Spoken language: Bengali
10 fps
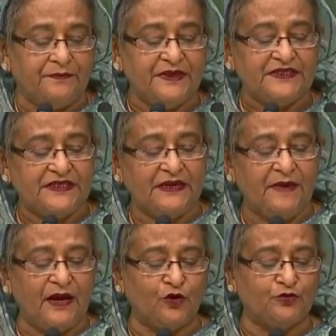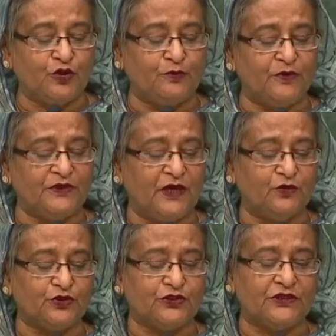বিশ্বে মানব সভ্যতার
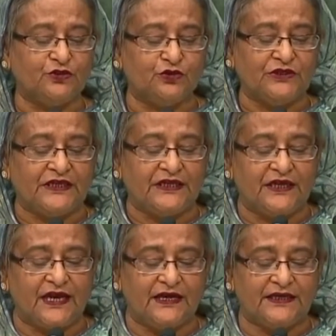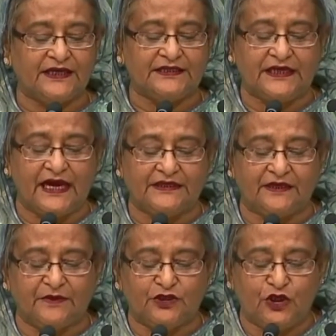অস্তিত্ব টিকিয়ে রাখার ক্ষেত্রে আজ
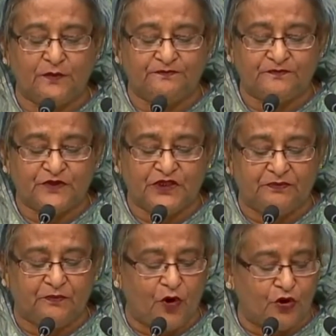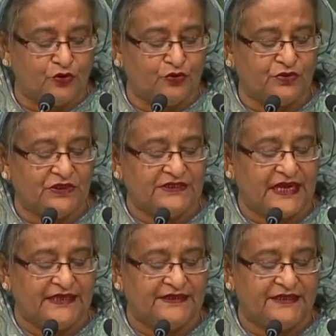আমরা সবচেয়ে বড় দুটি
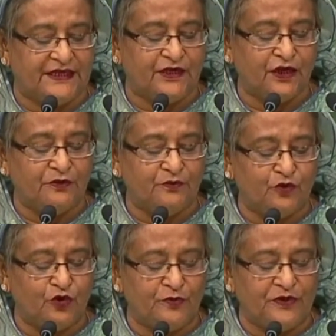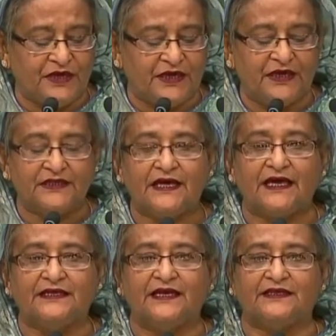চ্যালেঞ্জের মুখোমুখি
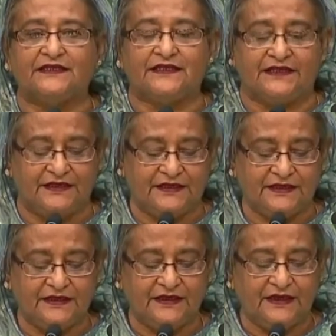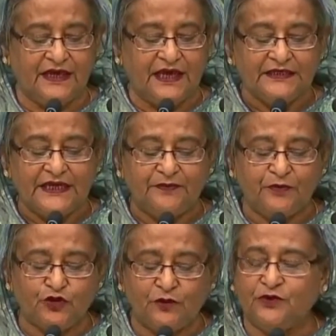দাঁড়িয়ে আছি যার
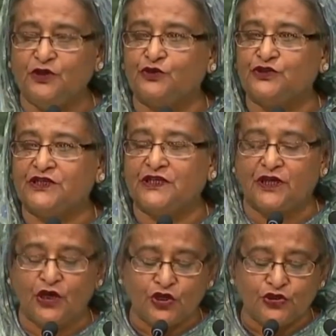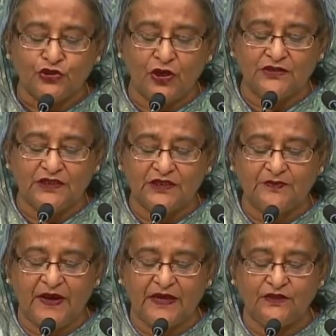প্রথমটি হচ্ছে
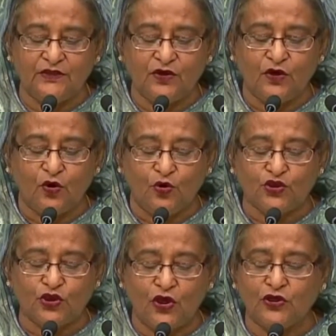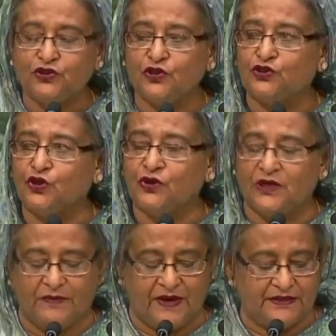সন্ত্রাসবাদ ও সহিংস
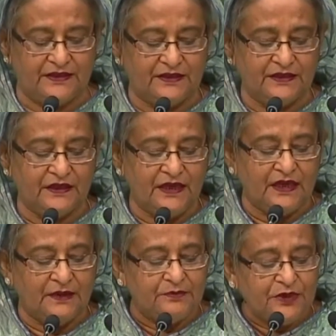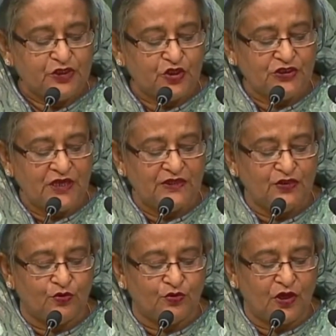জঙ্গিবাদ বিশ্ব
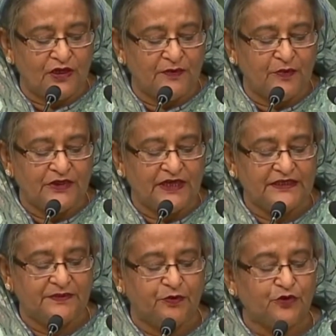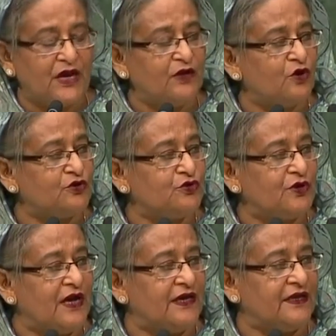শান্তি উন্নয়নের পথে এটি প্রধান
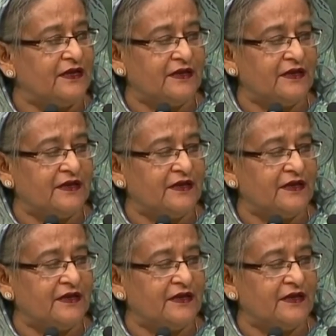অন্তরায়